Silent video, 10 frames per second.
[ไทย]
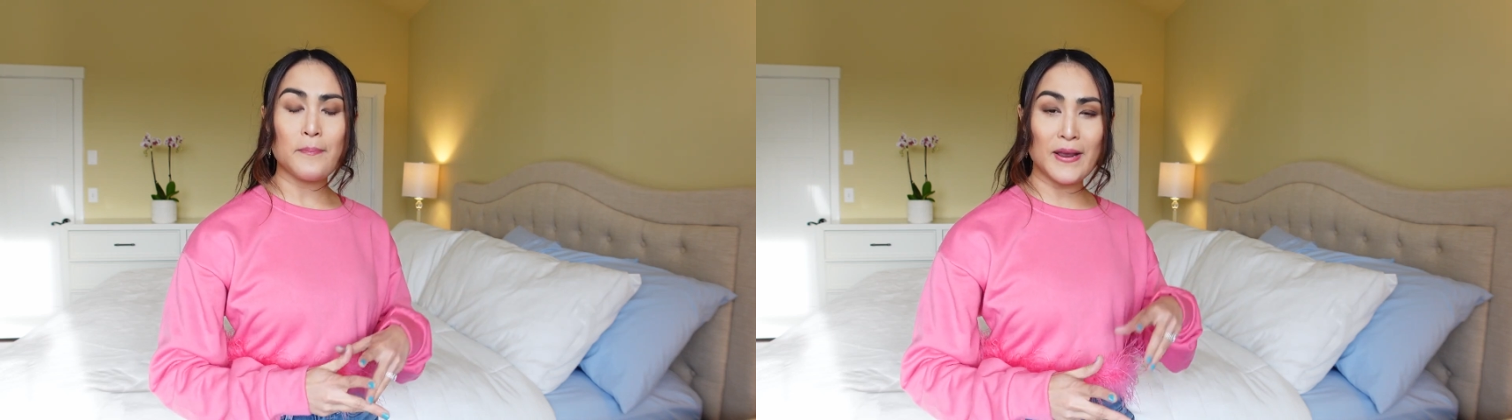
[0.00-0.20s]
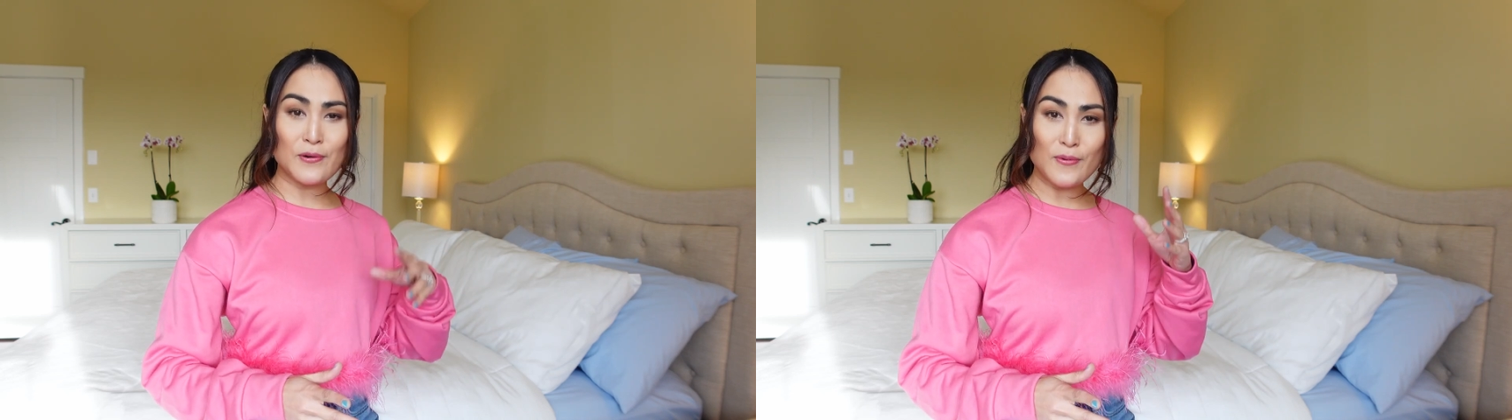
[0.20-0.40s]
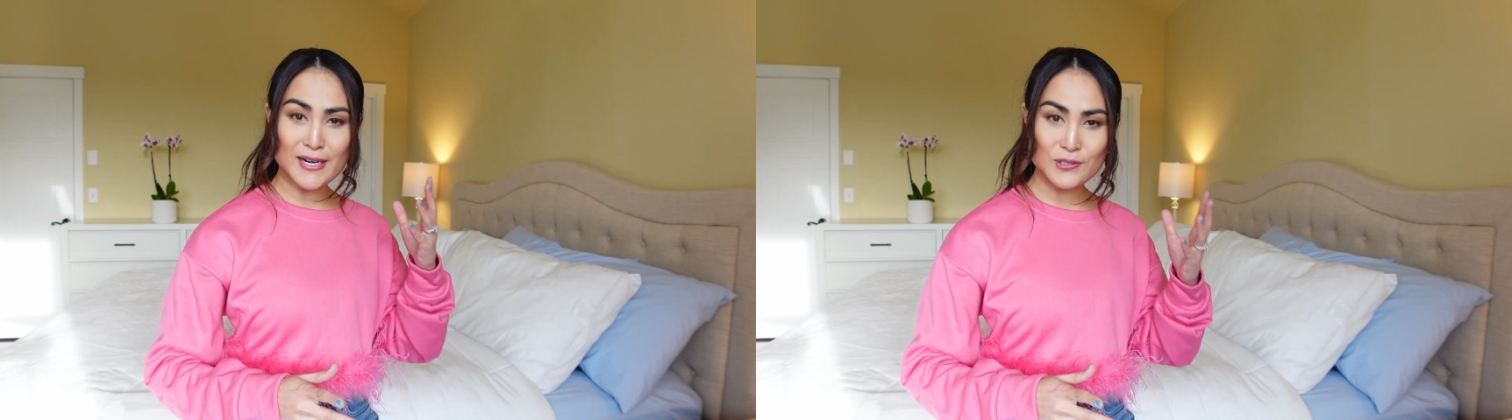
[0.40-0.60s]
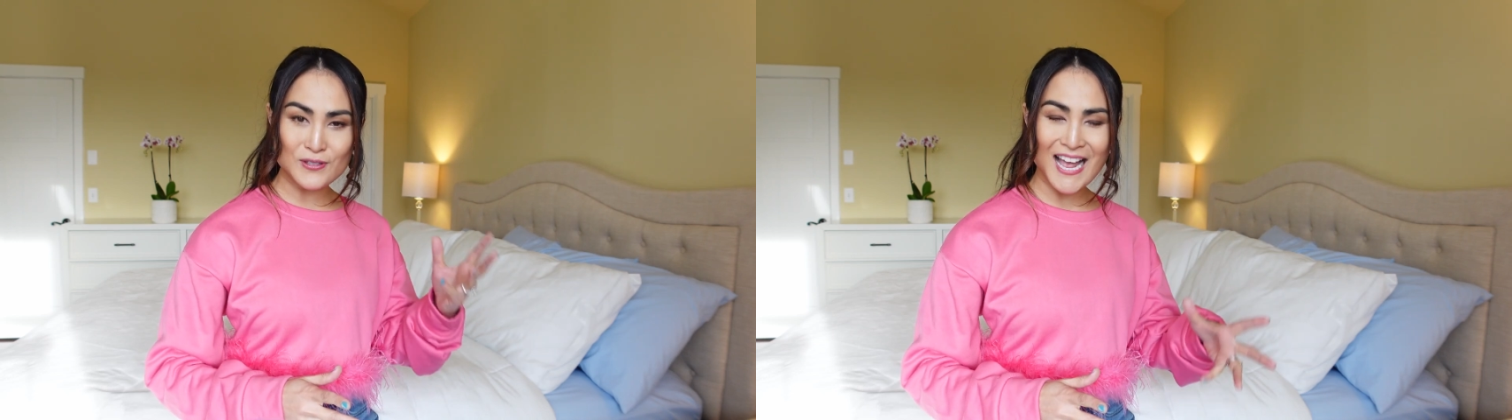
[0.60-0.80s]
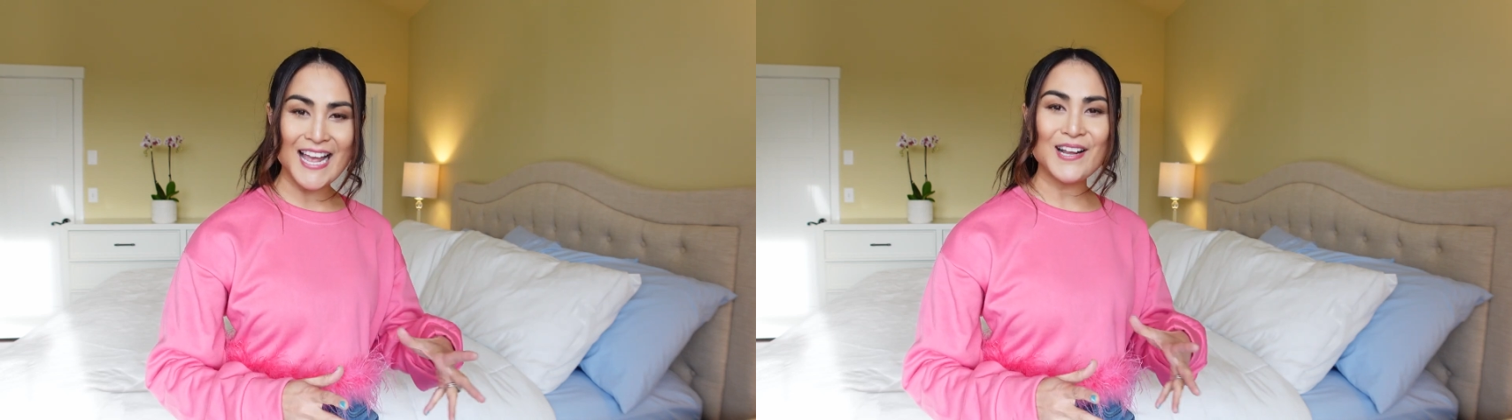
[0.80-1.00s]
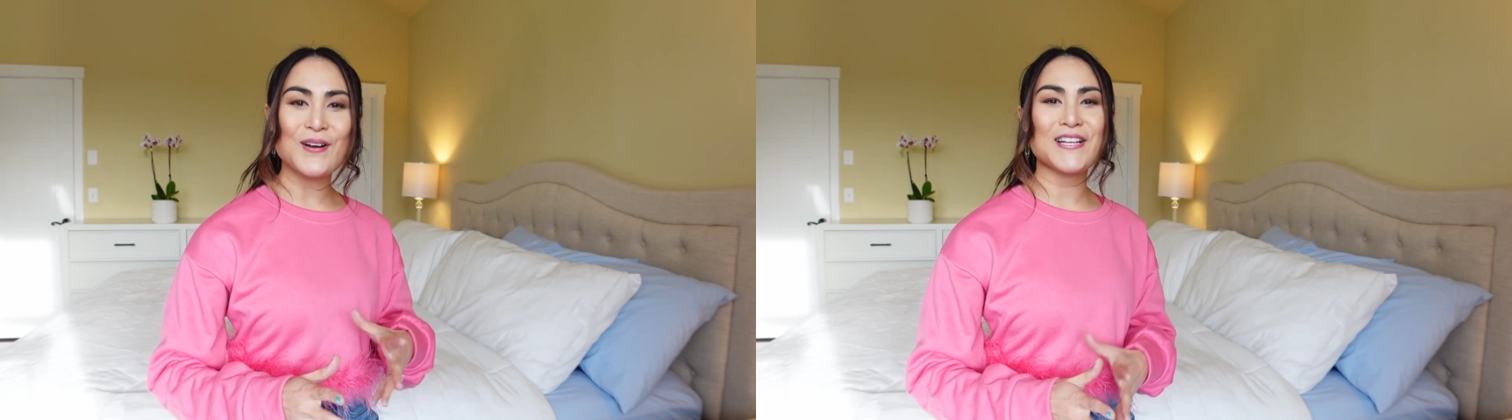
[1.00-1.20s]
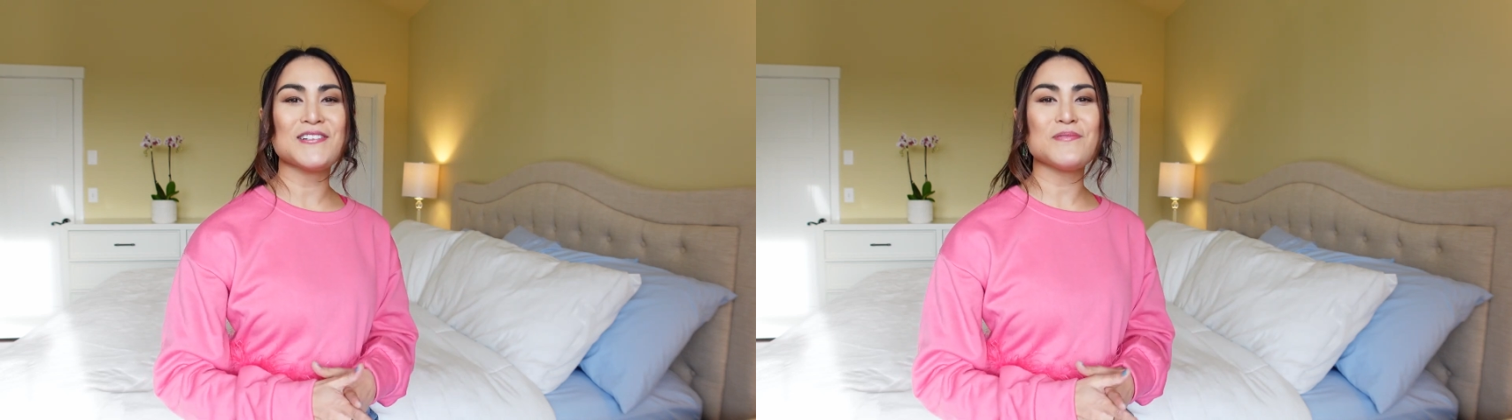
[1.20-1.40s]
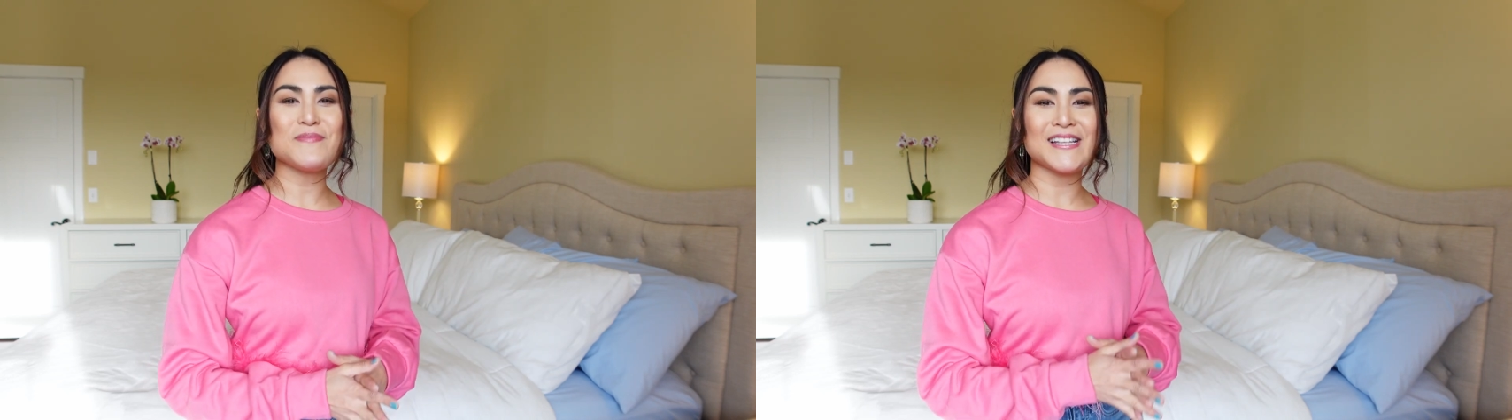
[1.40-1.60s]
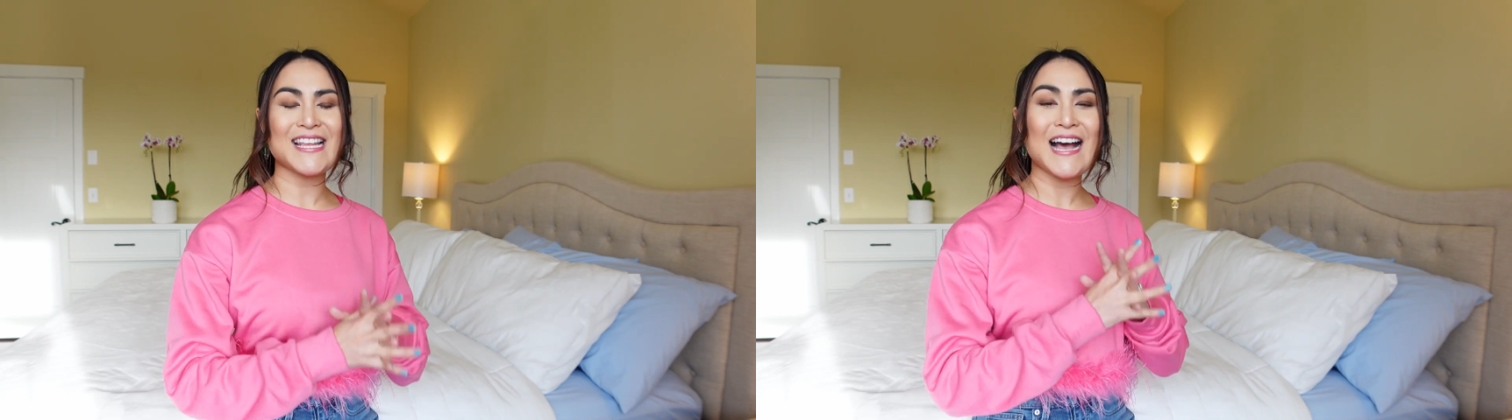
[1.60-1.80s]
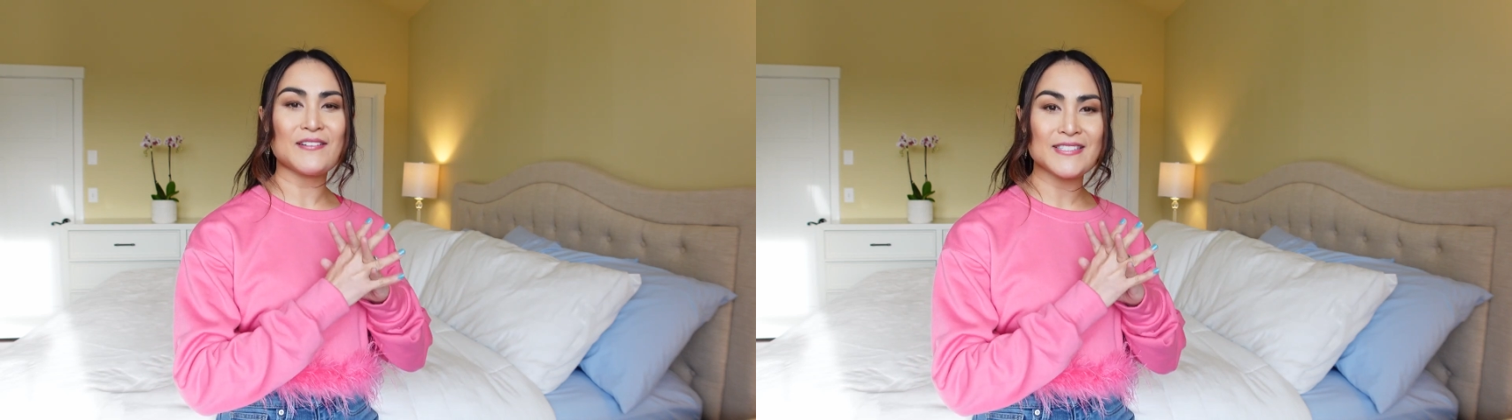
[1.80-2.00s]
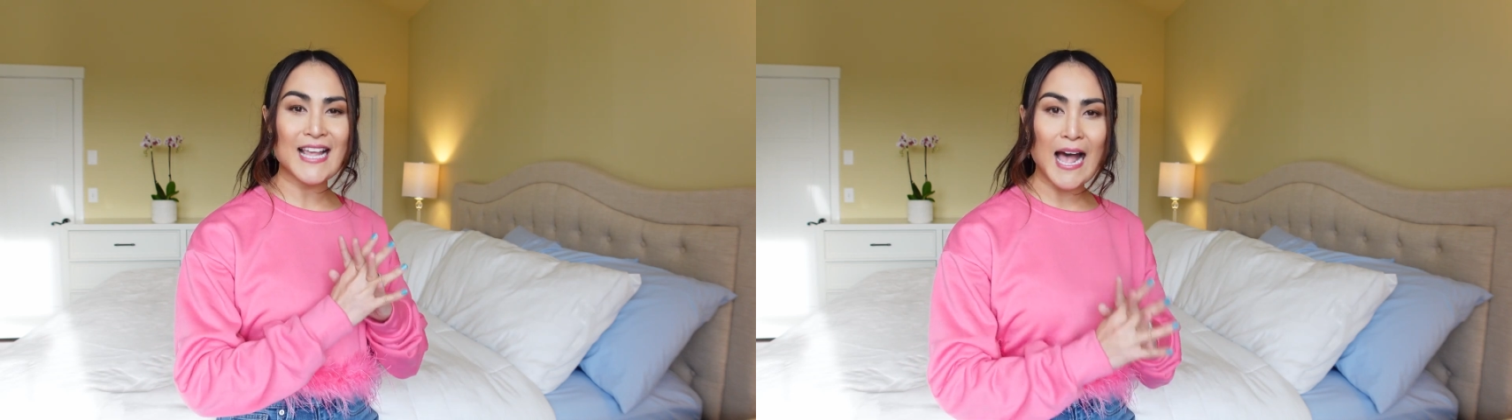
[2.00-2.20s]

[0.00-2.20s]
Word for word: เป็นวันสุดท้ายก่อนที่เขาจะปิดยาว